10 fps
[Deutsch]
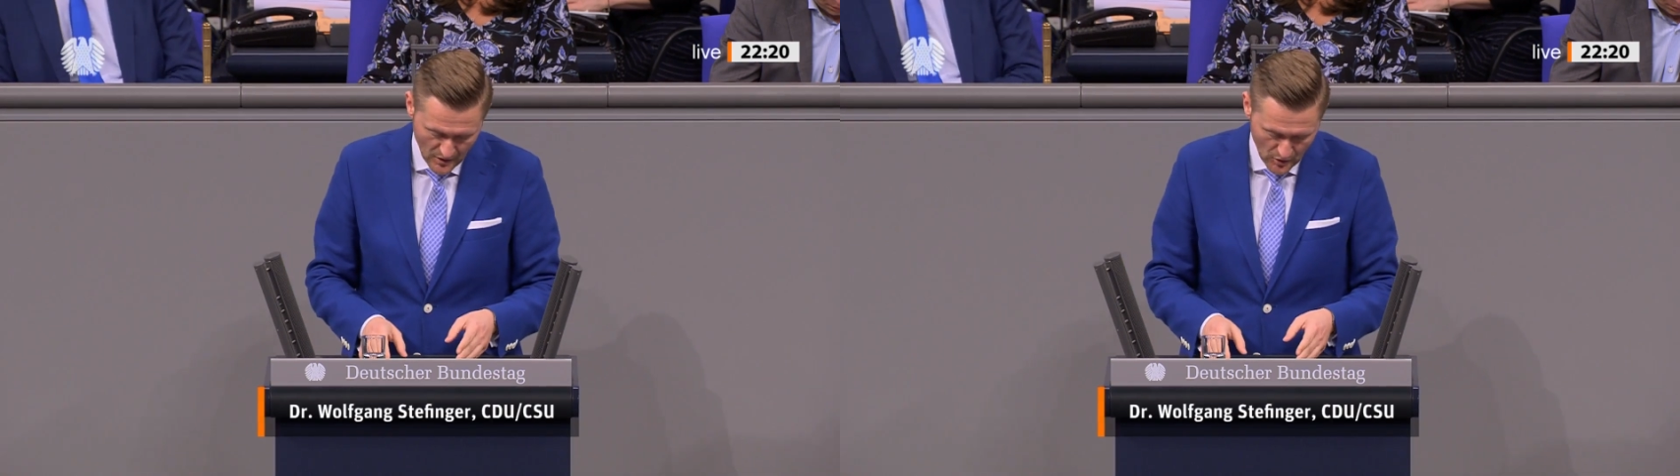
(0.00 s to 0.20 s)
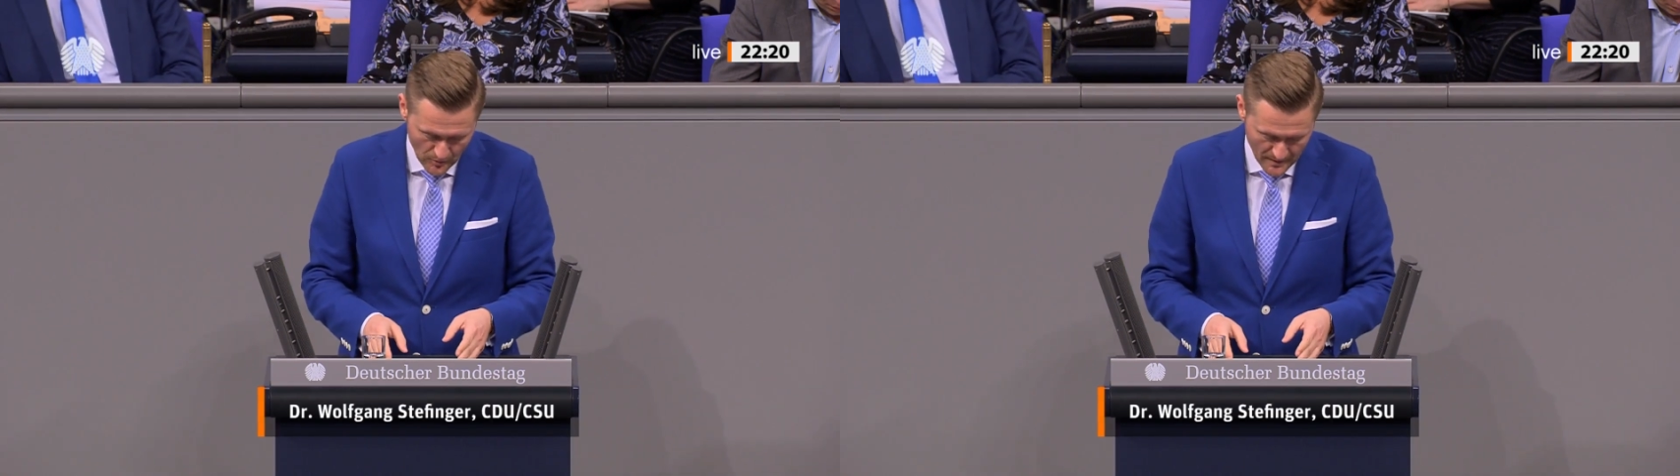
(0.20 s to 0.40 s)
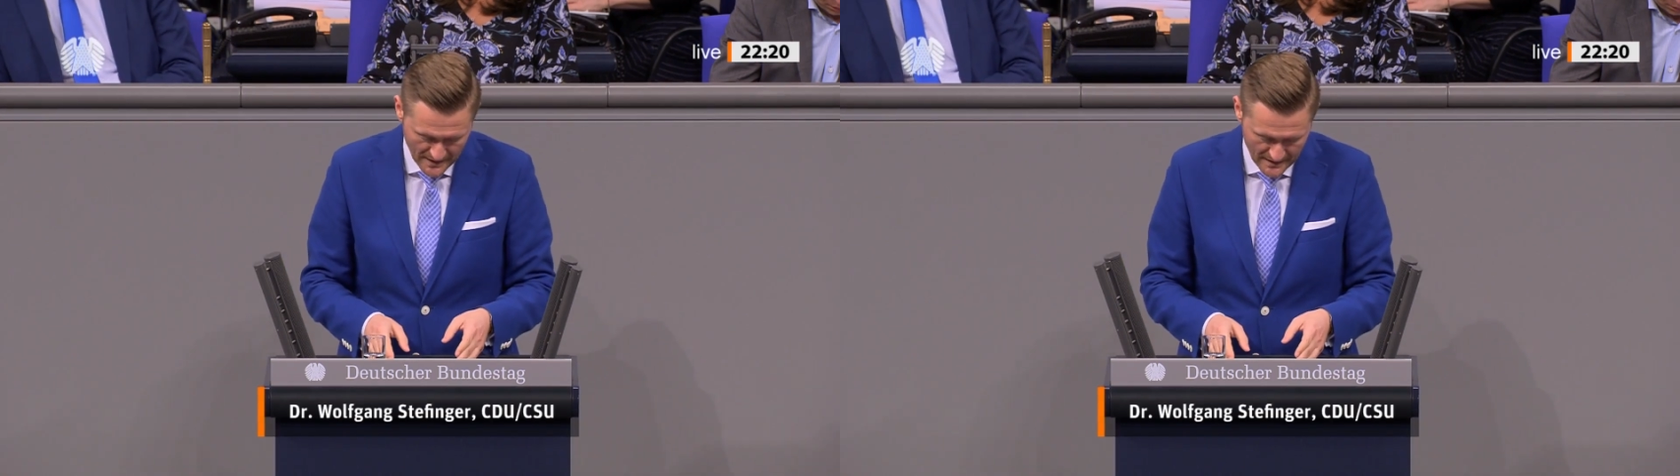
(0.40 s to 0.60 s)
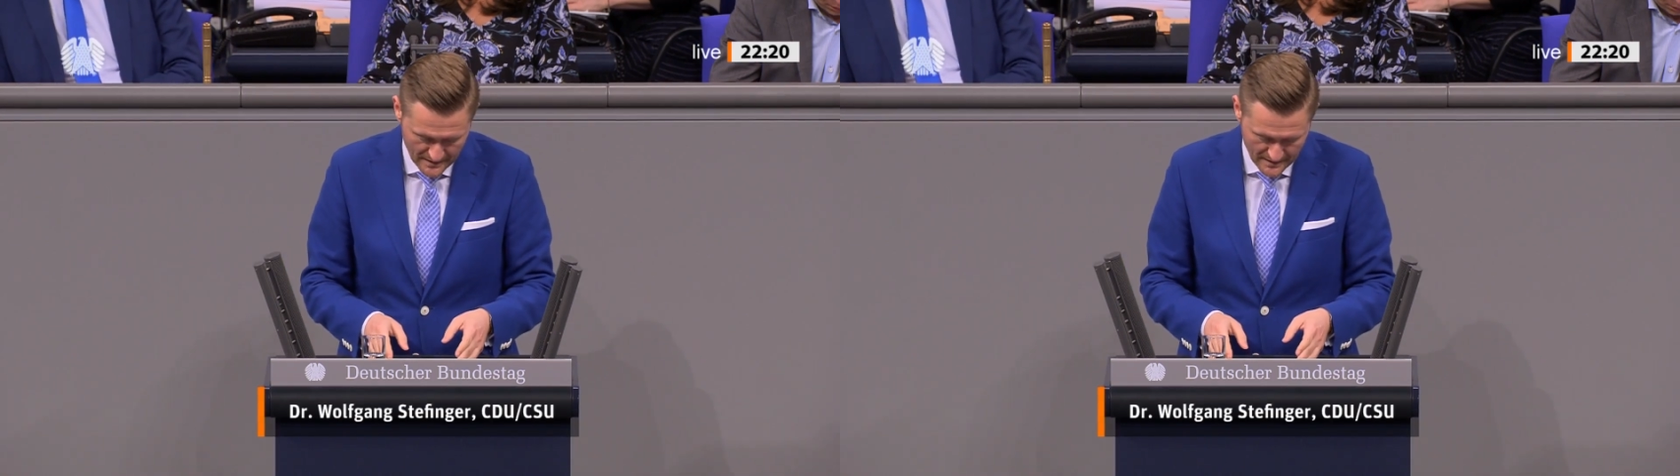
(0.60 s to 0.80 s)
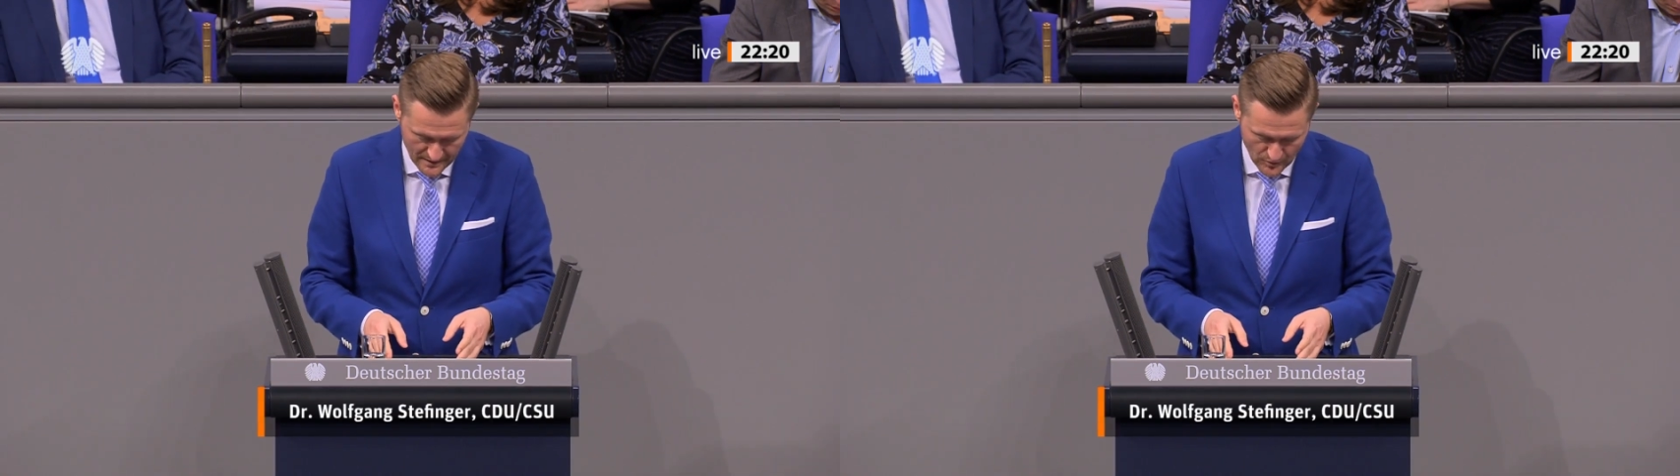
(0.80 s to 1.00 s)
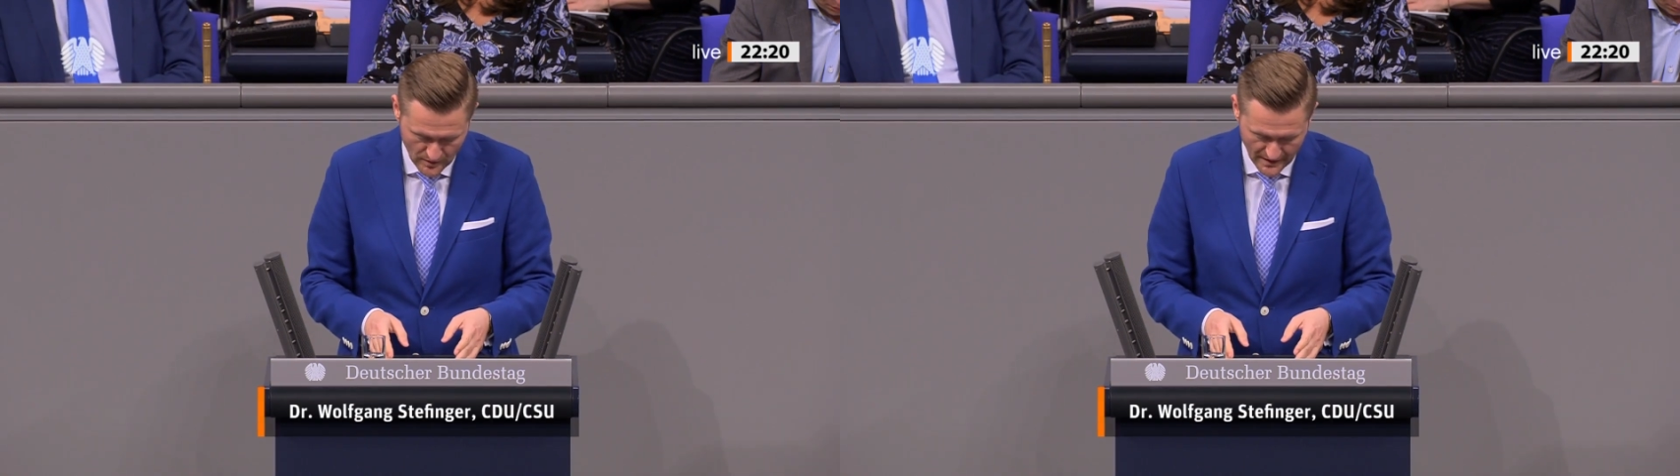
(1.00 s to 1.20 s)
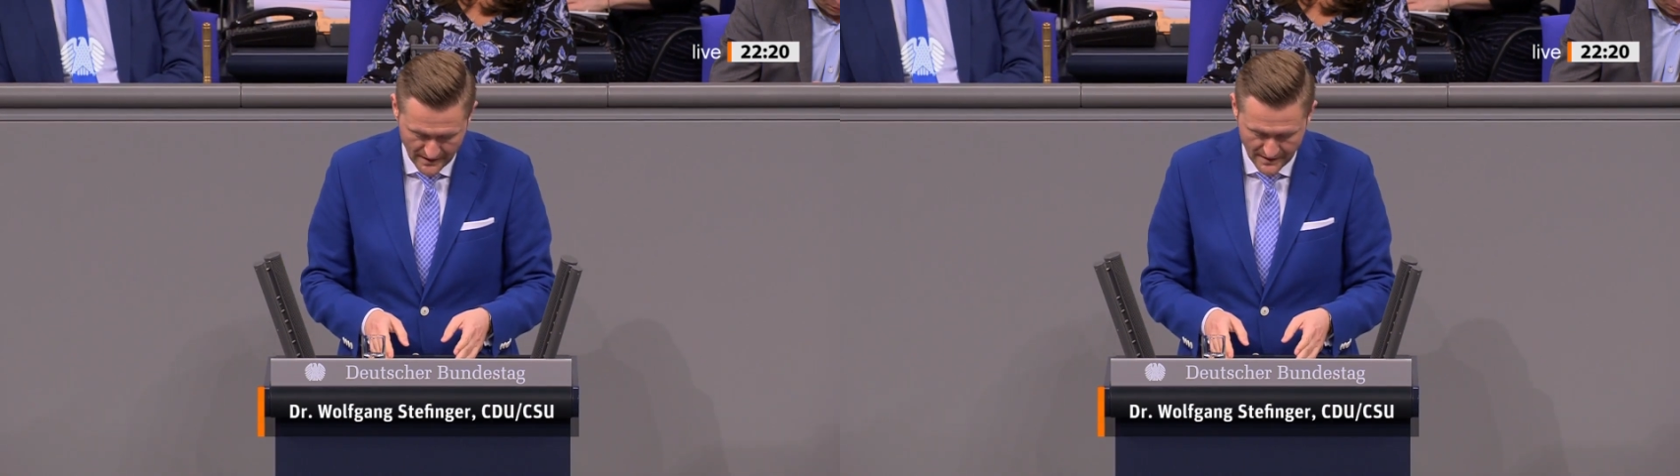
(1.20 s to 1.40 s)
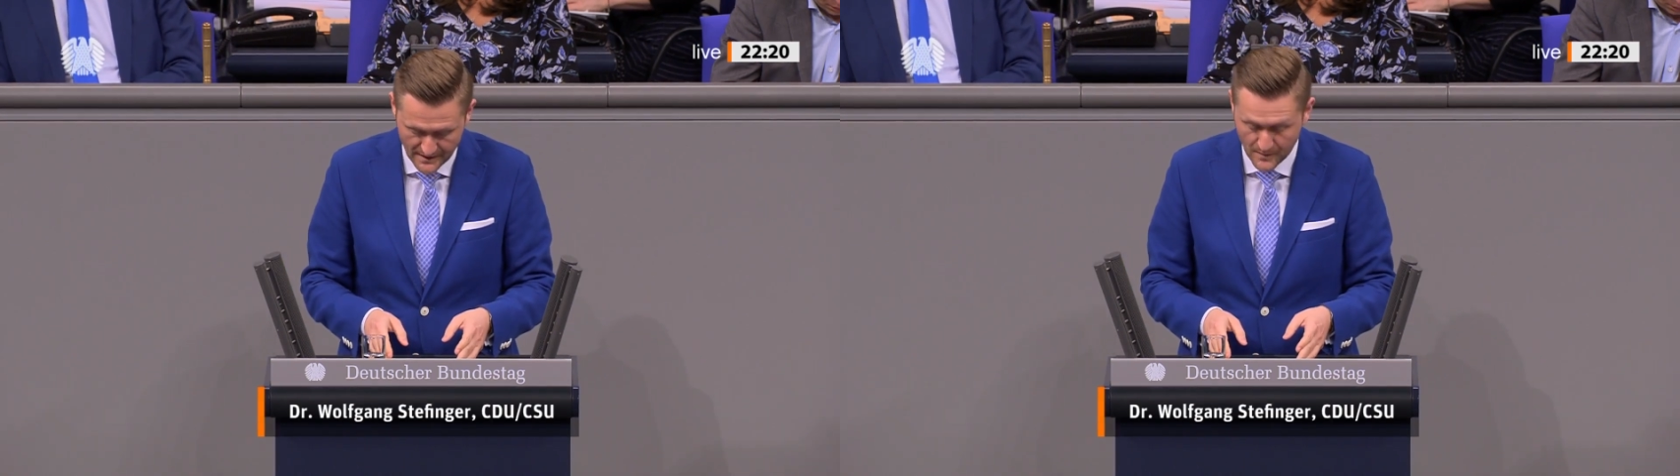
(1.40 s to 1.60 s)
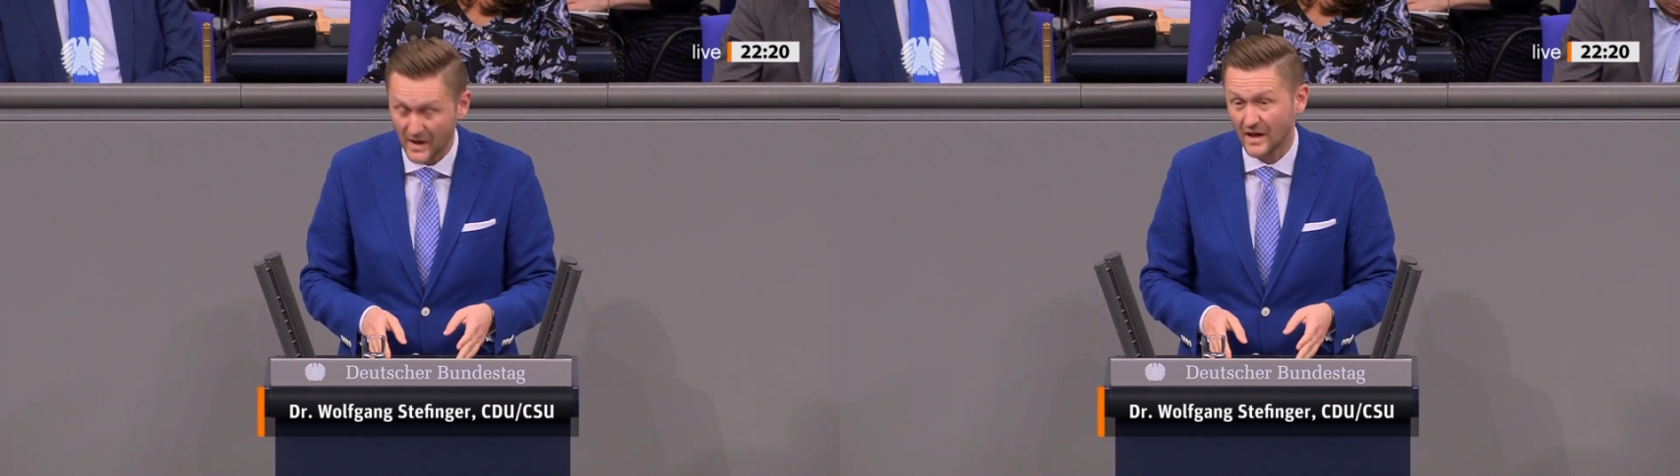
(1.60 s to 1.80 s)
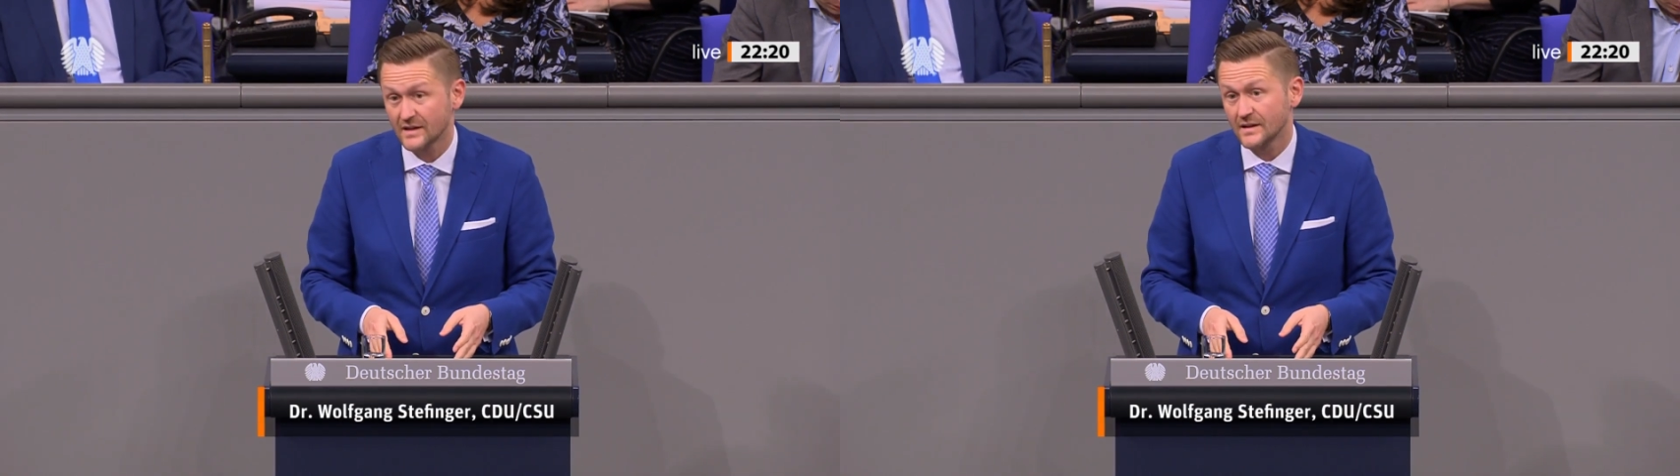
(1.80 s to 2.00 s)
über die Ukraine
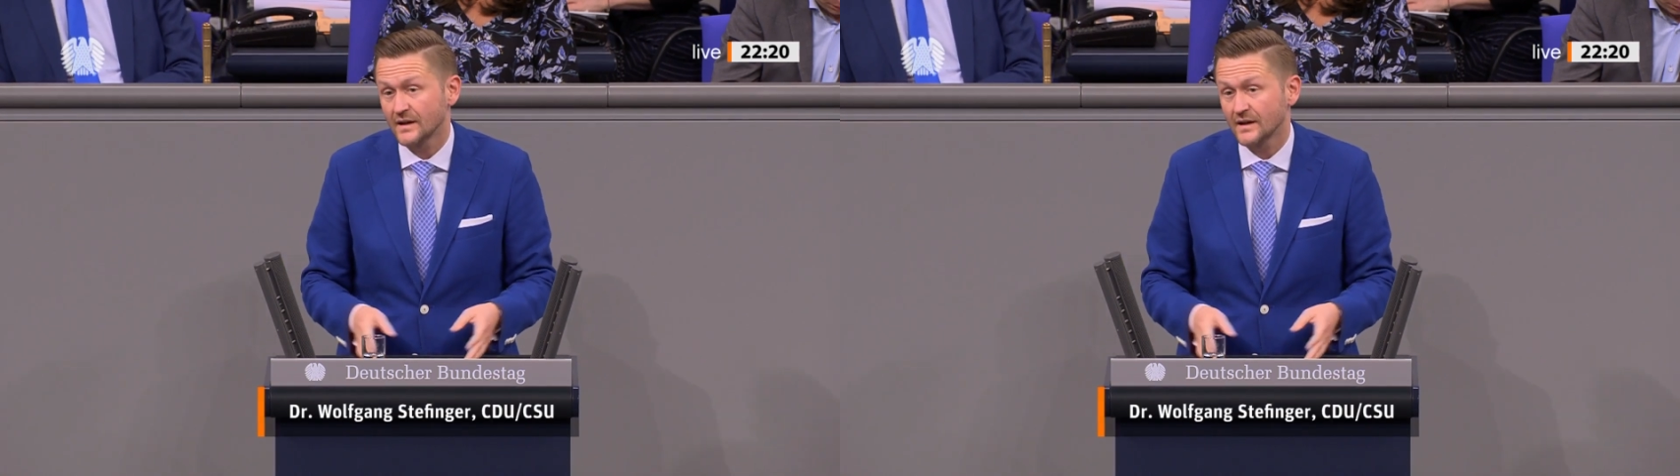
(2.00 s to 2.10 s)
gebracht.